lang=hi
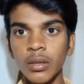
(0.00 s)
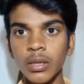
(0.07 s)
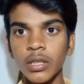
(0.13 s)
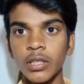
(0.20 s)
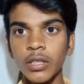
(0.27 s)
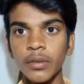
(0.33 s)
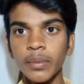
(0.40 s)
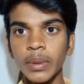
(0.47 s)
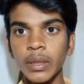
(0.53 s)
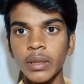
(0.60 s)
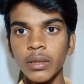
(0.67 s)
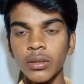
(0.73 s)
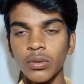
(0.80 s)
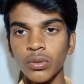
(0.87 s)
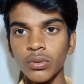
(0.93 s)
किसी भी
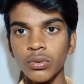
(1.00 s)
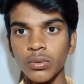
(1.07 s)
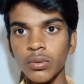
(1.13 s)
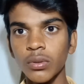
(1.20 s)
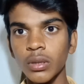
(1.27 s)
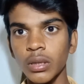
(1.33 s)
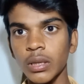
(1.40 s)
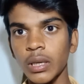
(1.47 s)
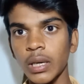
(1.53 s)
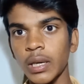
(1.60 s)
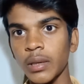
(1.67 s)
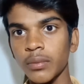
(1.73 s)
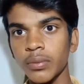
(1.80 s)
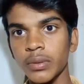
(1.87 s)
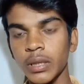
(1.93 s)
दोस्त को अगर
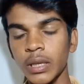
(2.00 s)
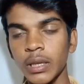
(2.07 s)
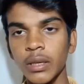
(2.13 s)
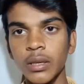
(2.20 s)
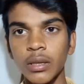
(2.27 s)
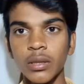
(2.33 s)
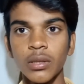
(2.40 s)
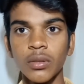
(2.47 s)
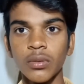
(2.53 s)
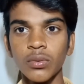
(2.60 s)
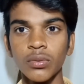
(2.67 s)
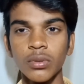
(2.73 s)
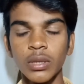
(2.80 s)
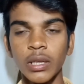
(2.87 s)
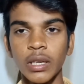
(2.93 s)
आप सेंड करते हो
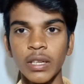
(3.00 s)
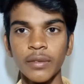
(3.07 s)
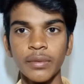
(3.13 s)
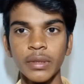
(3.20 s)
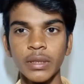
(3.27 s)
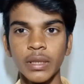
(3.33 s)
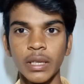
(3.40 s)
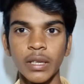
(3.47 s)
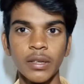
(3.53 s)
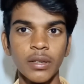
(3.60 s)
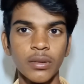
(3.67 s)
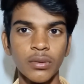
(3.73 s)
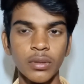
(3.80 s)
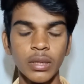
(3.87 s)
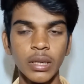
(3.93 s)
उसके लाइफ स्टाइल
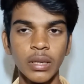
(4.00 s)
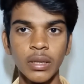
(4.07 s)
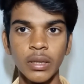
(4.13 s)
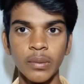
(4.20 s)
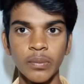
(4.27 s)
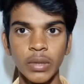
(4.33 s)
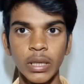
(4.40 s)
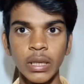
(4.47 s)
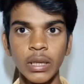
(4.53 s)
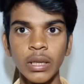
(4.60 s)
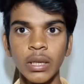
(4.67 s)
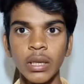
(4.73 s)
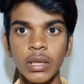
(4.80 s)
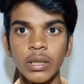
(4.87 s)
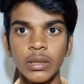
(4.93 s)
को देख मनी
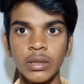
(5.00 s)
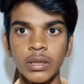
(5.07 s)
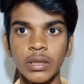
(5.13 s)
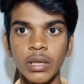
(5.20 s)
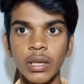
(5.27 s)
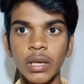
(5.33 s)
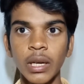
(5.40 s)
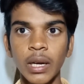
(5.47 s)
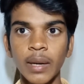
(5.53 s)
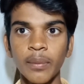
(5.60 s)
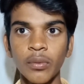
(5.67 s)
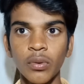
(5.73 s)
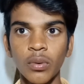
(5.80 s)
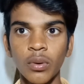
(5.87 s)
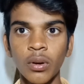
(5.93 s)
जिसके लिए
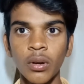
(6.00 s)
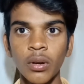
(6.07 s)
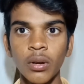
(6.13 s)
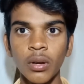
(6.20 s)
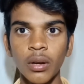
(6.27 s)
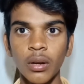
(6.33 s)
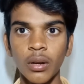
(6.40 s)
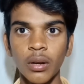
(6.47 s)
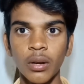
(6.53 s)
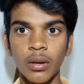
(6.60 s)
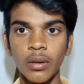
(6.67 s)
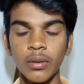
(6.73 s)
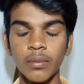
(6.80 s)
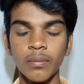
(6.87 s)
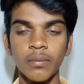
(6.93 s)
आपको
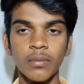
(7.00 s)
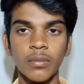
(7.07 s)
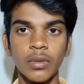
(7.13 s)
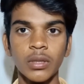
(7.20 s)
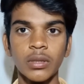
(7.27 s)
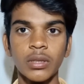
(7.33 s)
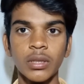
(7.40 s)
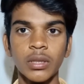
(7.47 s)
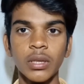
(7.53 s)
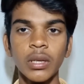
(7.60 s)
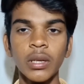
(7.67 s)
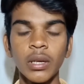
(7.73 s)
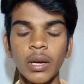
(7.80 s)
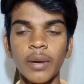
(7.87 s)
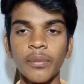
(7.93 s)
जिसके
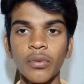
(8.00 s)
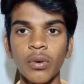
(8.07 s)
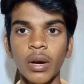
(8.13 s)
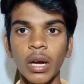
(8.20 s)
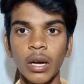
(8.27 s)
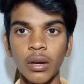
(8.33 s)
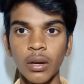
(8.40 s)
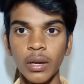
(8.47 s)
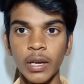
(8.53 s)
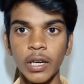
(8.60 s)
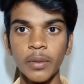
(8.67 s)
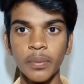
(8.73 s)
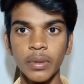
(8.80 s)
लिए आपको एट